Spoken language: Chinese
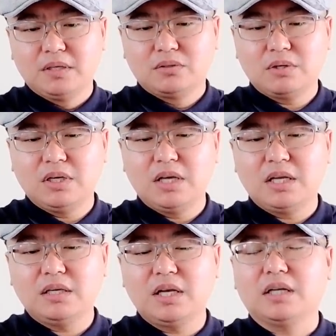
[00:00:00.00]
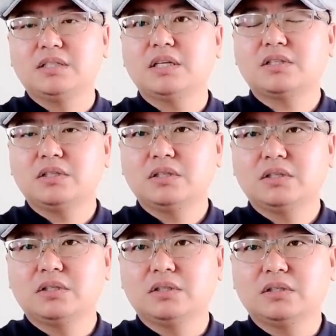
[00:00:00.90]
所以，连两届
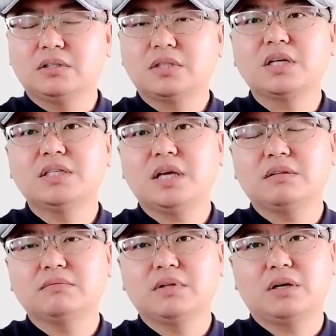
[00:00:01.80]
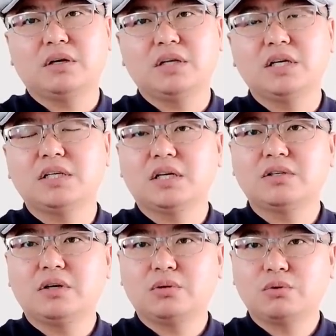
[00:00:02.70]
是上限啊，李克强
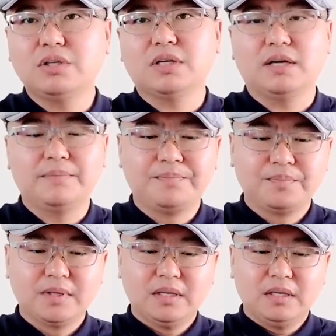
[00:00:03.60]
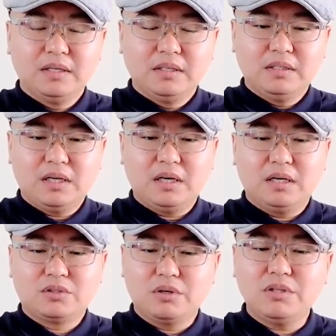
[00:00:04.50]
就要退下来。
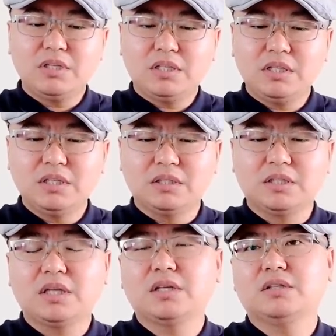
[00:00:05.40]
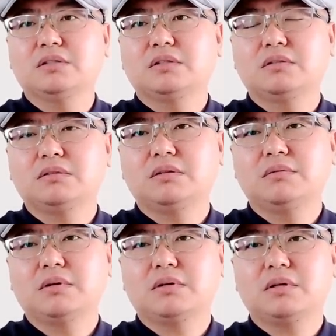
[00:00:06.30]
那谁接替呢？现在，
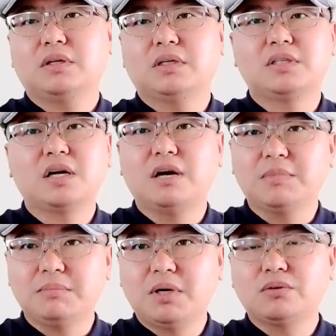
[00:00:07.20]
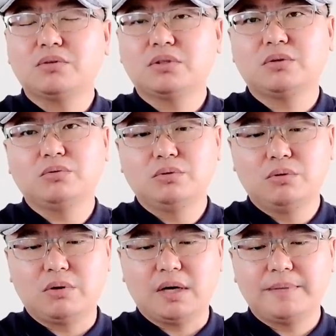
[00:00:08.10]
啊，香港《明报》说是胡
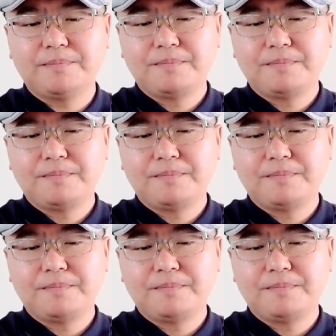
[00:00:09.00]
春华。